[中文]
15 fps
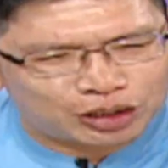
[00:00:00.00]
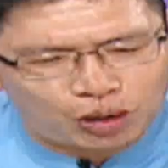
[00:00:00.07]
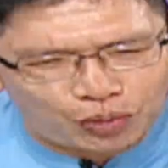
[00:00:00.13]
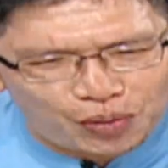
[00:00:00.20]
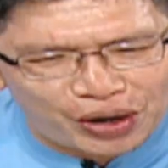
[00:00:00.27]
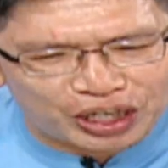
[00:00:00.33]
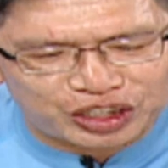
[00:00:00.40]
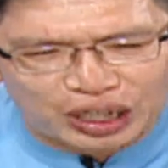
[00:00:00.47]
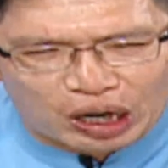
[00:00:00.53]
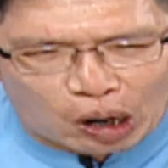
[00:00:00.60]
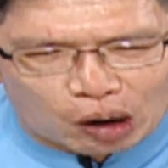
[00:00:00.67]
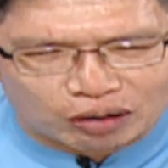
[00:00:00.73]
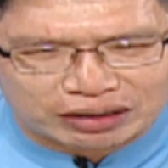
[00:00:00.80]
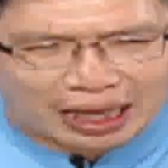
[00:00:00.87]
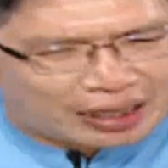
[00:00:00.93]
你说月线
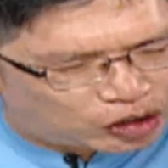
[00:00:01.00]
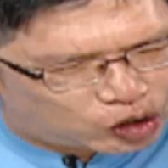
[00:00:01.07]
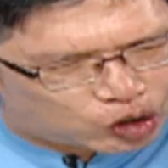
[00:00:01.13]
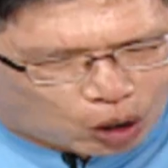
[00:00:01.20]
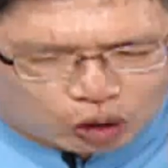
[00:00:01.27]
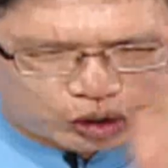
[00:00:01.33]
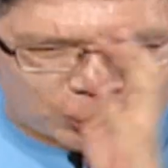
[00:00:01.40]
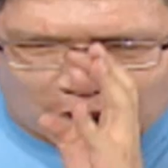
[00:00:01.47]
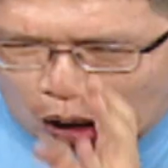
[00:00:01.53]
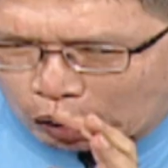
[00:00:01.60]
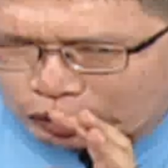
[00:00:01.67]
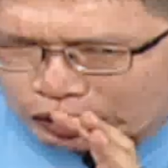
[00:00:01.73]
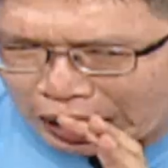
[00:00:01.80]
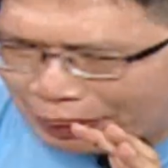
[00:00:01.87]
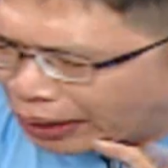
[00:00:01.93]
红灯、周线
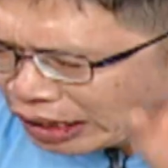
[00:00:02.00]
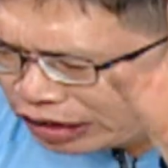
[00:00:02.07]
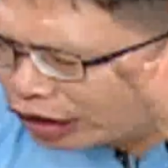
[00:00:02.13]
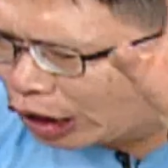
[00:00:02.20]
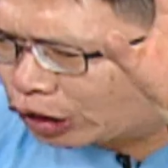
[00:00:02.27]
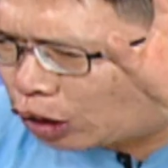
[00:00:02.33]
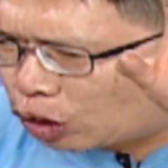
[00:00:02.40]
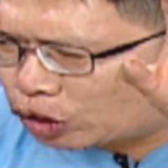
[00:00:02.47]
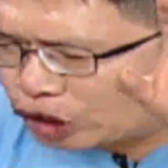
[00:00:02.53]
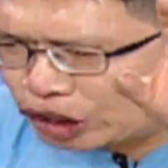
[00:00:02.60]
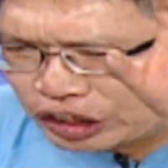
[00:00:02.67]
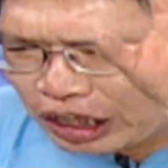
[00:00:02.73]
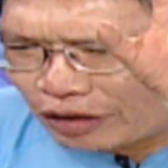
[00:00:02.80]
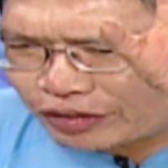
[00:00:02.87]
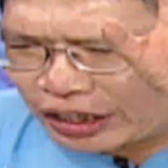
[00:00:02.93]
红灯，这个东
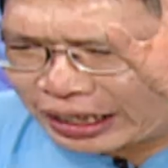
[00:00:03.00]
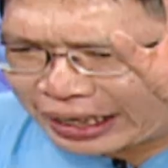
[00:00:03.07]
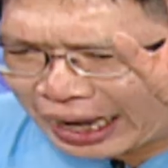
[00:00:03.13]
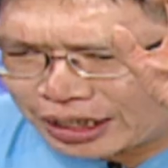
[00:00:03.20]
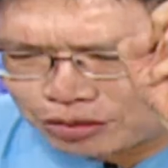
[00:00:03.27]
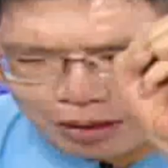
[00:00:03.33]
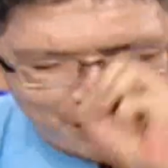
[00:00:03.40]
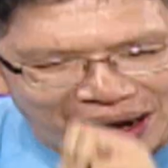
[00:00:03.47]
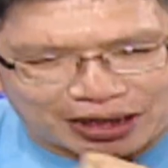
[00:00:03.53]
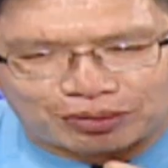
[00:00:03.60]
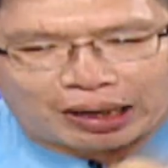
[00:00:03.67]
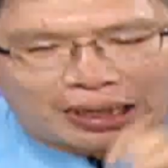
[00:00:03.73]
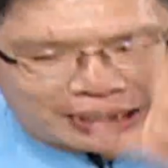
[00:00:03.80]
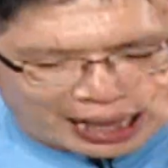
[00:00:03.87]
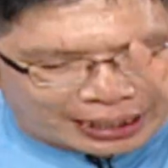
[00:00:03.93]
西到底该怎么判
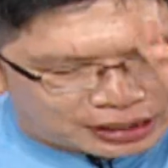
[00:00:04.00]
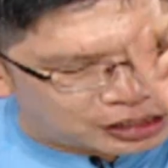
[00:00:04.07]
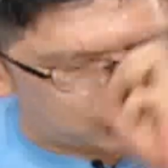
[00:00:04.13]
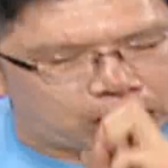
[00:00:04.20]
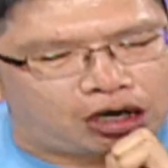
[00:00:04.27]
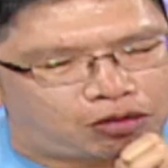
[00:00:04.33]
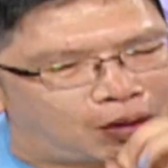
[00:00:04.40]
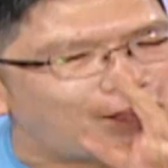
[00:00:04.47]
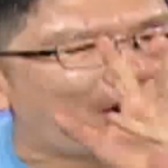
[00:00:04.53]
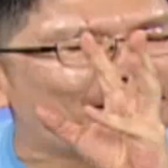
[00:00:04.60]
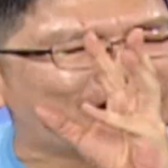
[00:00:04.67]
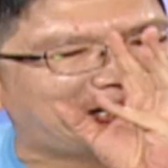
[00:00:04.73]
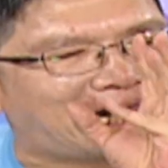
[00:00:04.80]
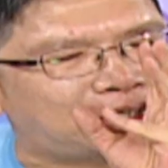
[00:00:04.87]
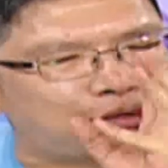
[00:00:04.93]
断？来，这时候我麻
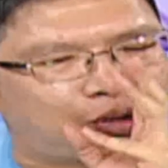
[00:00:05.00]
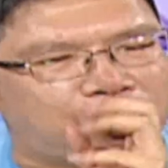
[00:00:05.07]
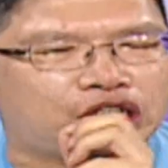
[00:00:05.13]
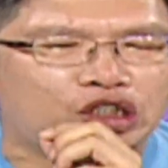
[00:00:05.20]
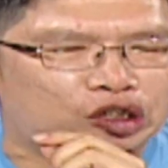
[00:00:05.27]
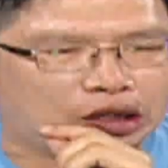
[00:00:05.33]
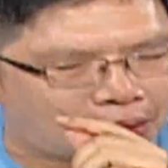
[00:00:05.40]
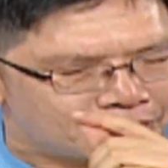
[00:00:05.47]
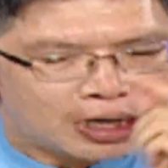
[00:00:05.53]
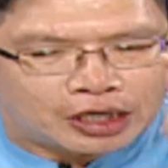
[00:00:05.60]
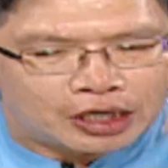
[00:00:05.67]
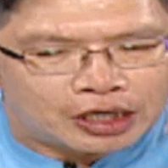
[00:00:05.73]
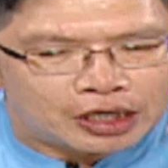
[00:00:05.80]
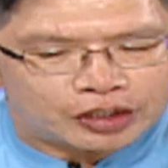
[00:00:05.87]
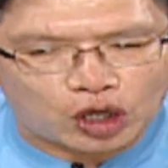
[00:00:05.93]
烦大家做一件事情哦。
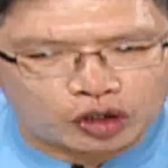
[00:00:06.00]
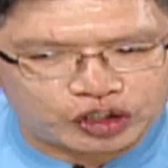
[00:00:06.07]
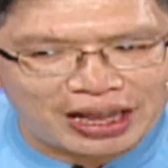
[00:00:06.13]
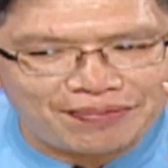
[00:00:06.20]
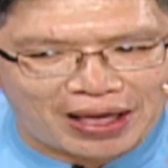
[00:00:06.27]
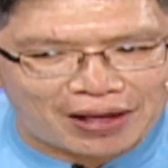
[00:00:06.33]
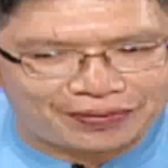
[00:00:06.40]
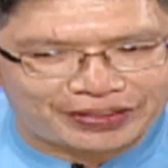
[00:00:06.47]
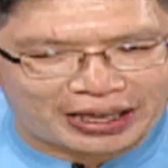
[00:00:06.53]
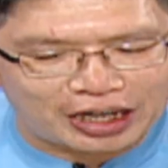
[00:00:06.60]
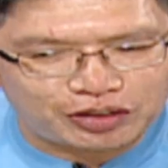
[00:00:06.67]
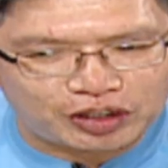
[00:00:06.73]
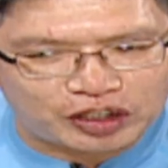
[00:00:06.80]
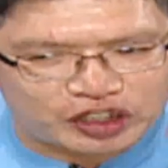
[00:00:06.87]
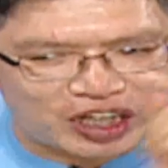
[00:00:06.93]
首先呢，你
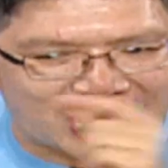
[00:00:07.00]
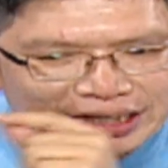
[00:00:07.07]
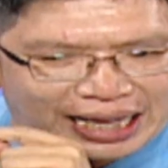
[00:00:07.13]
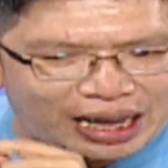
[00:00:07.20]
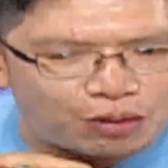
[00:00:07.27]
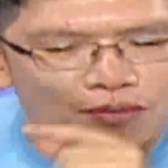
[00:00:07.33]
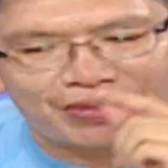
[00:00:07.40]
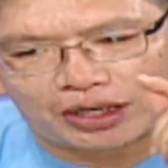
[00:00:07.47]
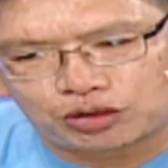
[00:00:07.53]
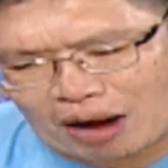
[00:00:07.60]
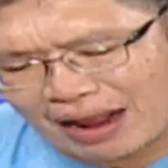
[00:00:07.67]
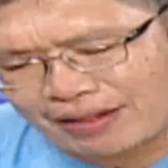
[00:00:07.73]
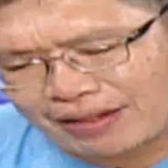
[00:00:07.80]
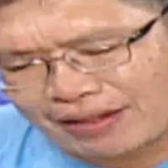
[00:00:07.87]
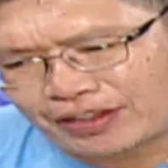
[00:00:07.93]
要去下载我们的
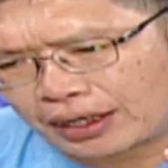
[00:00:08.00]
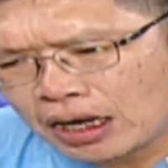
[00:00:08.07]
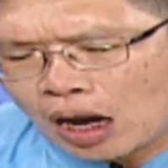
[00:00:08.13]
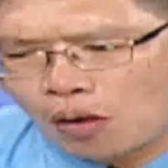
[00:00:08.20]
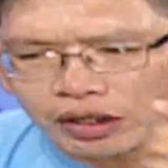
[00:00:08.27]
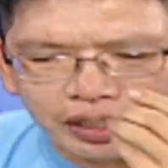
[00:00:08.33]
软体，